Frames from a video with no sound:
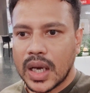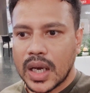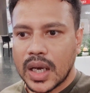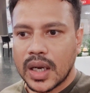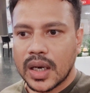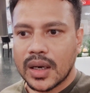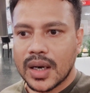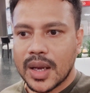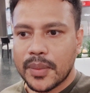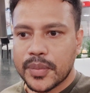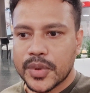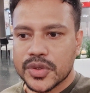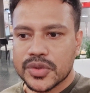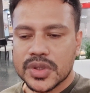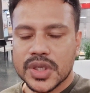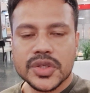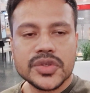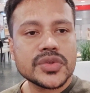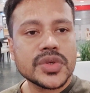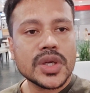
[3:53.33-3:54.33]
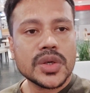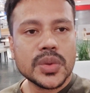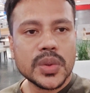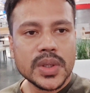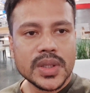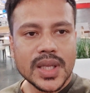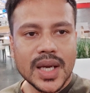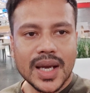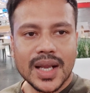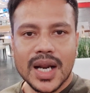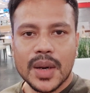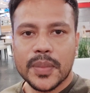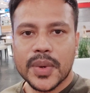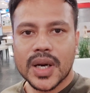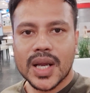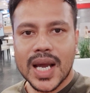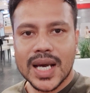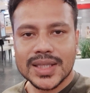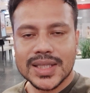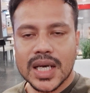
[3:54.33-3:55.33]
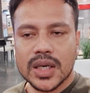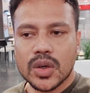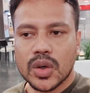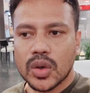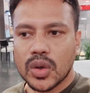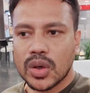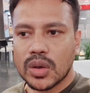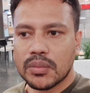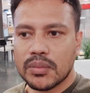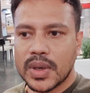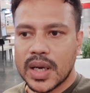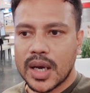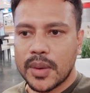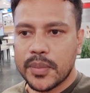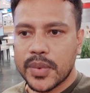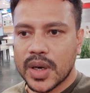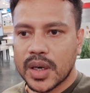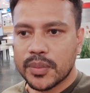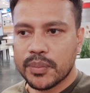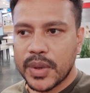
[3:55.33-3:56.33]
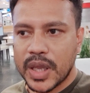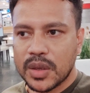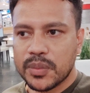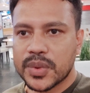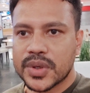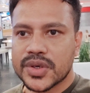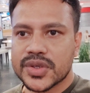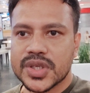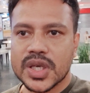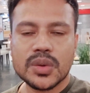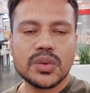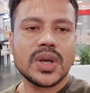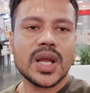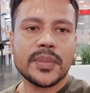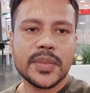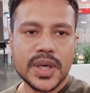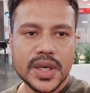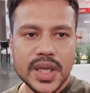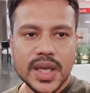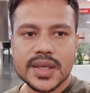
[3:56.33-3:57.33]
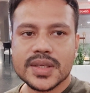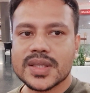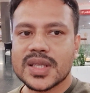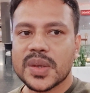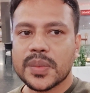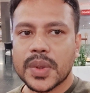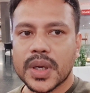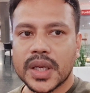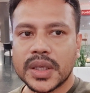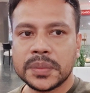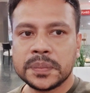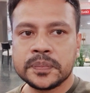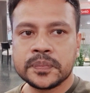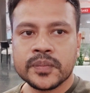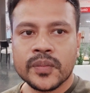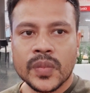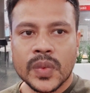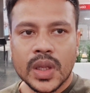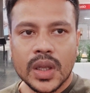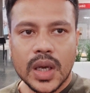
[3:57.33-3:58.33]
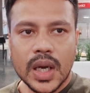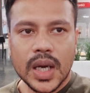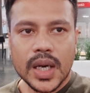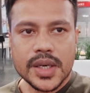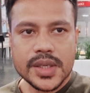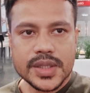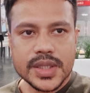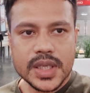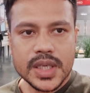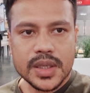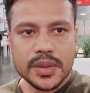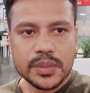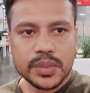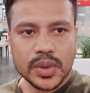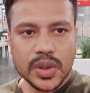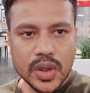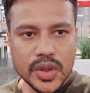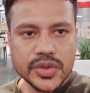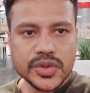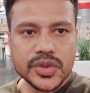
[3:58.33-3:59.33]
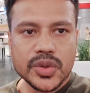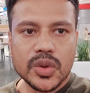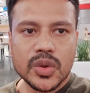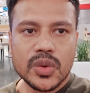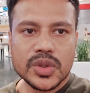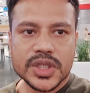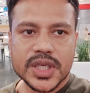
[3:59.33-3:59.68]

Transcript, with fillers: আর আপনি যদি স্টুডেন্ট হয়ে থাকেন আপনার খাতা কলম বা আপনার পেপারস এগুলো আপনি নিয়ে আসতে পারেন আর যে ক্লথসগুলো